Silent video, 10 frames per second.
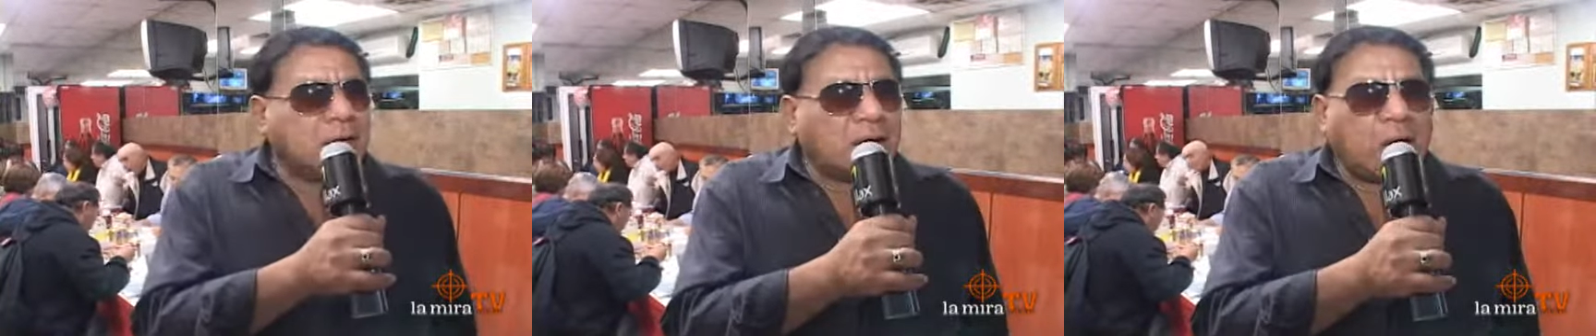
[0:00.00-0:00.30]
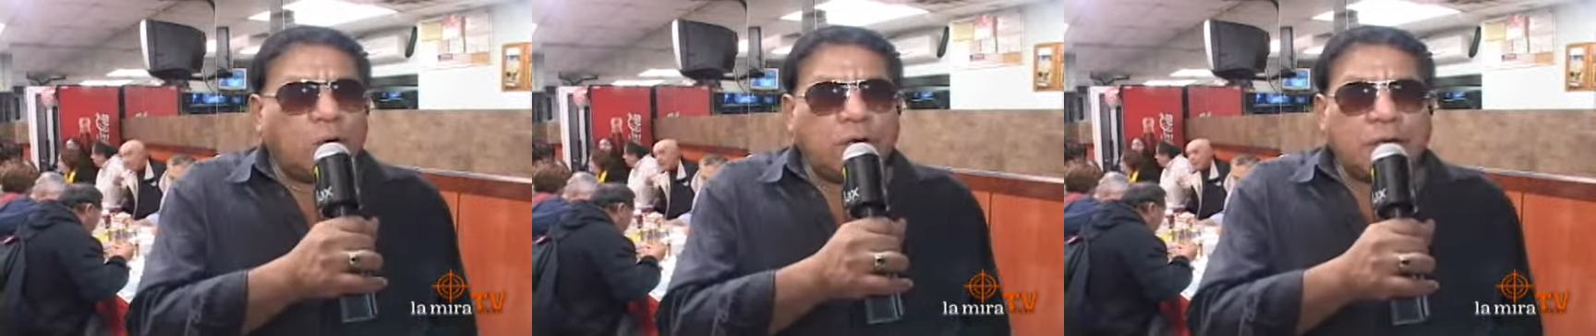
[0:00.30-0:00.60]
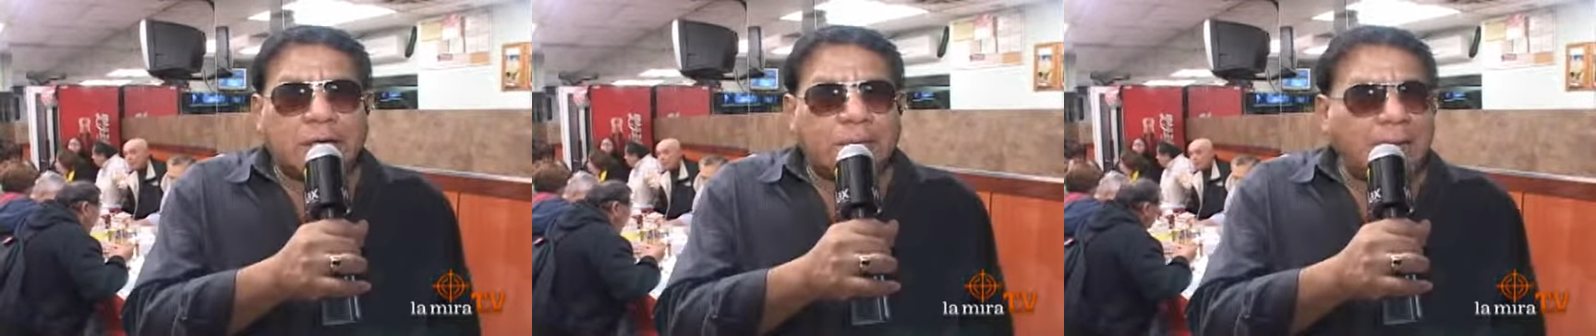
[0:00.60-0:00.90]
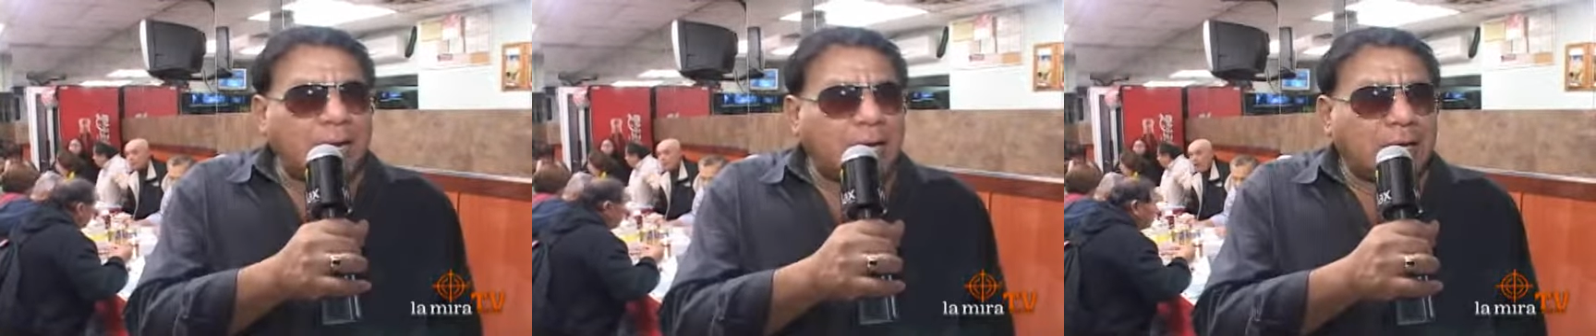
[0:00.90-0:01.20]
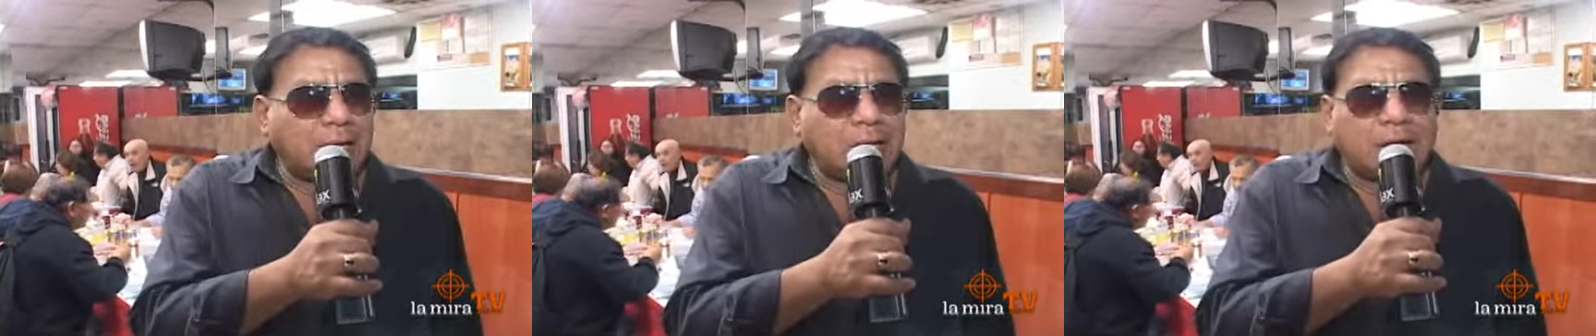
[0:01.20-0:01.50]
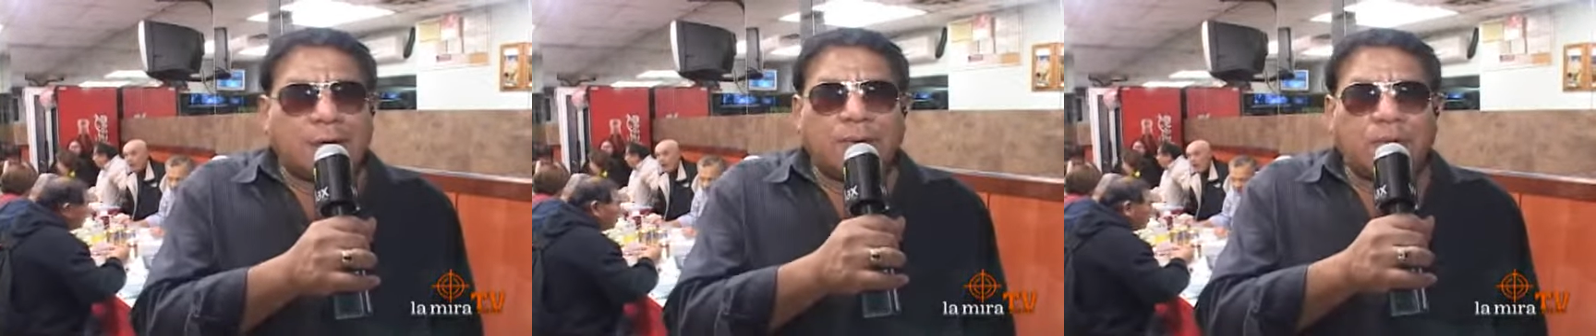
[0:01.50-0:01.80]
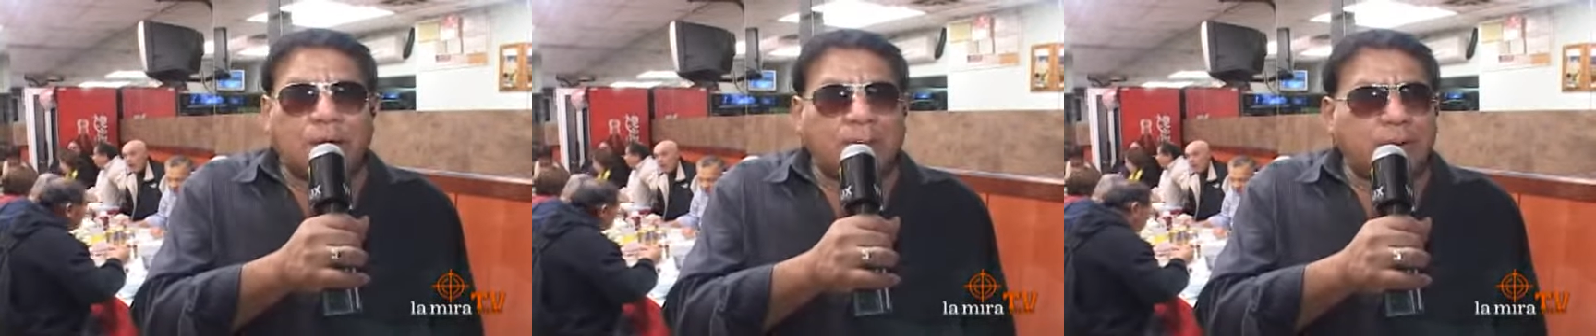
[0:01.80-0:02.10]
agudizar más la crisis que
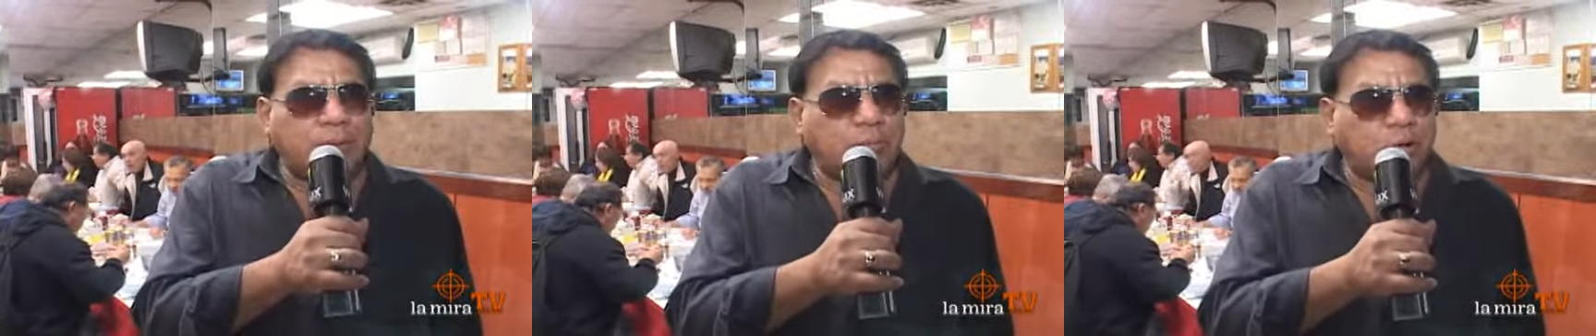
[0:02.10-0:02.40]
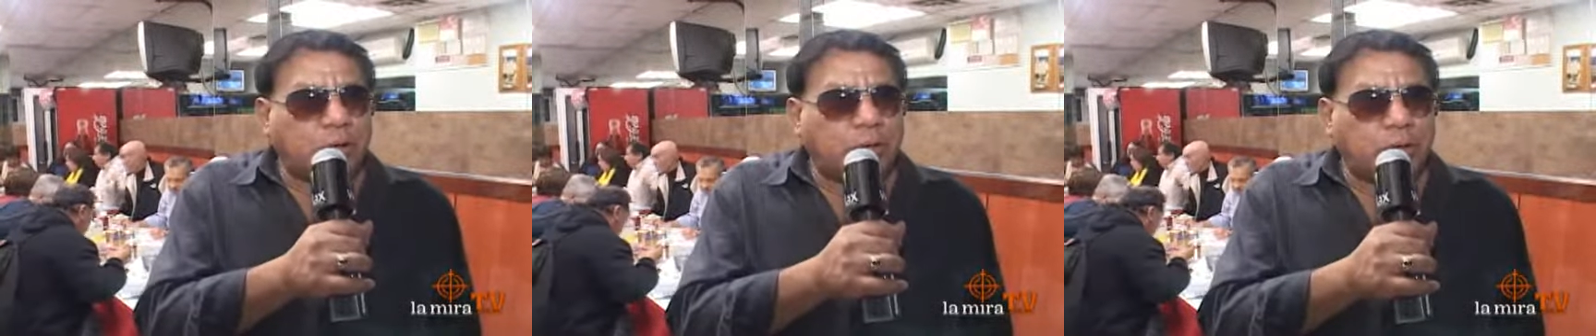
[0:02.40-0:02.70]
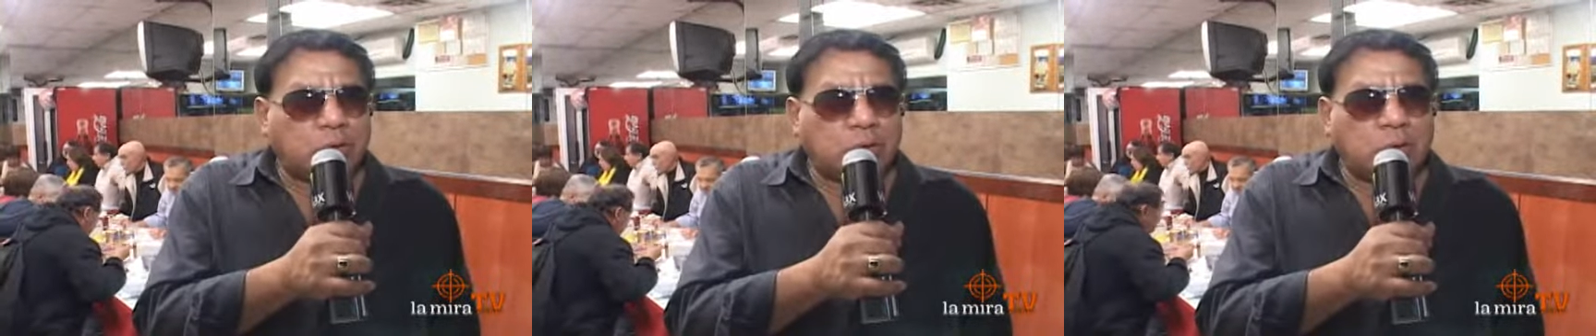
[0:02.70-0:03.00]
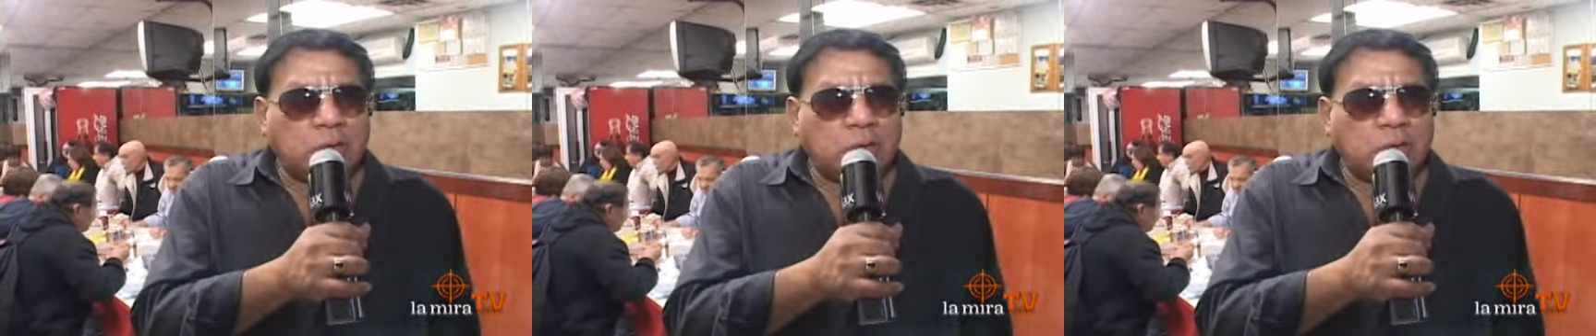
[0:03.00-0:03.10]
vive el aprismo en Nueva York.